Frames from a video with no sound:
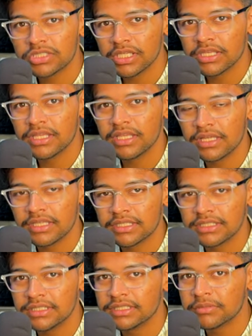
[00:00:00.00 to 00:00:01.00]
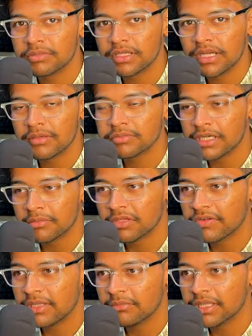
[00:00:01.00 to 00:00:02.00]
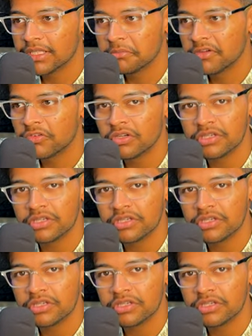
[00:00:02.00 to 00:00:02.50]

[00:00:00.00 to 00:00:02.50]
शेयर नहीं करना चाहिए जब तक आप सामने वाले बंदे पर फुल